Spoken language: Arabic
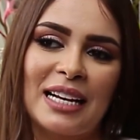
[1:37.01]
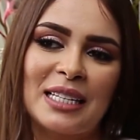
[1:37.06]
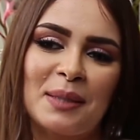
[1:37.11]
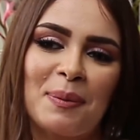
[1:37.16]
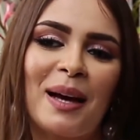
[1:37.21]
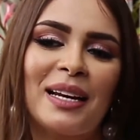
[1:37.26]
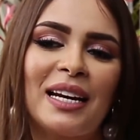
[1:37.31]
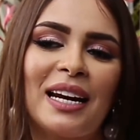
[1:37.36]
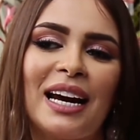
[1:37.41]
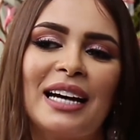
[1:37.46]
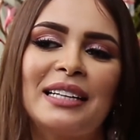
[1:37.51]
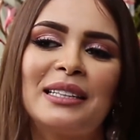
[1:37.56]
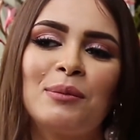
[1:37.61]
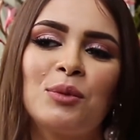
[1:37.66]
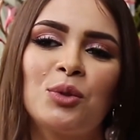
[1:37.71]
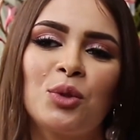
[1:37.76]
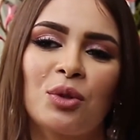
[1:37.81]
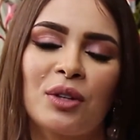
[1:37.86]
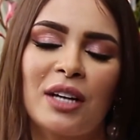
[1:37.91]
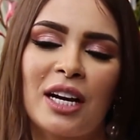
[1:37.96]
سبحان الله العظيم
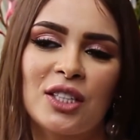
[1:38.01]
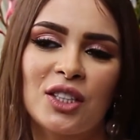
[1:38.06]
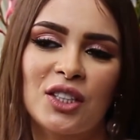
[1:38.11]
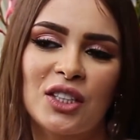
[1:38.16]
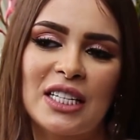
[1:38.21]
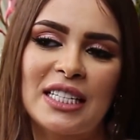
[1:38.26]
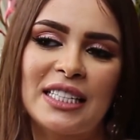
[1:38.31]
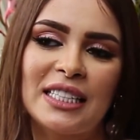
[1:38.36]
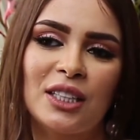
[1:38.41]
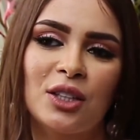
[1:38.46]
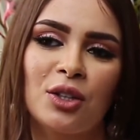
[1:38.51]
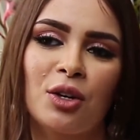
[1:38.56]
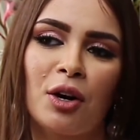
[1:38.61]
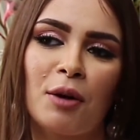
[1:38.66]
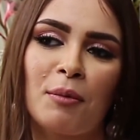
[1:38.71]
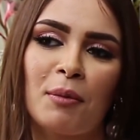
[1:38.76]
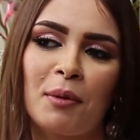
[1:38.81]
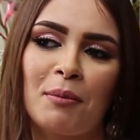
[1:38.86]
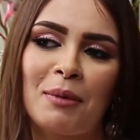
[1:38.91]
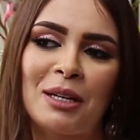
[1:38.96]
التورناج ديال السيت
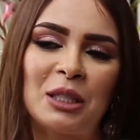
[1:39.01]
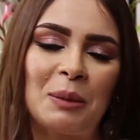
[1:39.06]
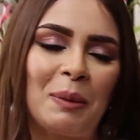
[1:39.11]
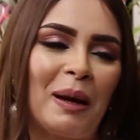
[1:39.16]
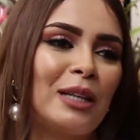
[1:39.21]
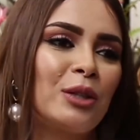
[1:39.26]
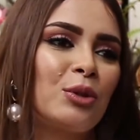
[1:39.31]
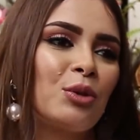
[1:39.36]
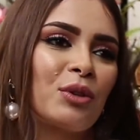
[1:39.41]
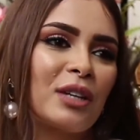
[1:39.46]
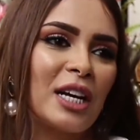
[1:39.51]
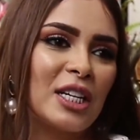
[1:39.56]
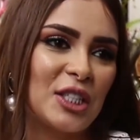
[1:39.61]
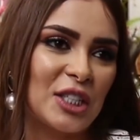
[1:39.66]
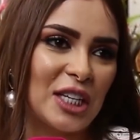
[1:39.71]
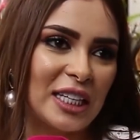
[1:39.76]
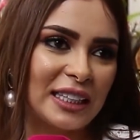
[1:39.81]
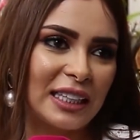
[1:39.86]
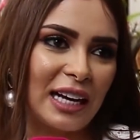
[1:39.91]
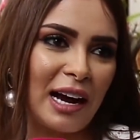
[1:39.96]
كوم ماشي بحال التورناج
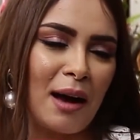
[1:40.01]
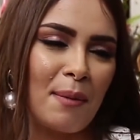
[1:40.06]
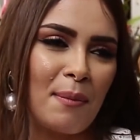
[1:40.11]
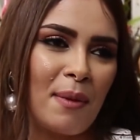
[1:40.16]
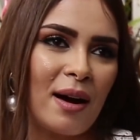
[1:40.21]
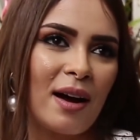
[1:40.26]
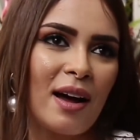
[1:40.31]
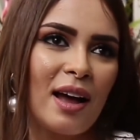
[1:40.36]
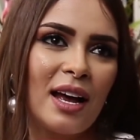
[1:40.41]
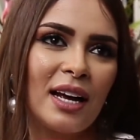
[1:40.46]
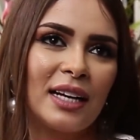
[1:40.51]
ديال الدراما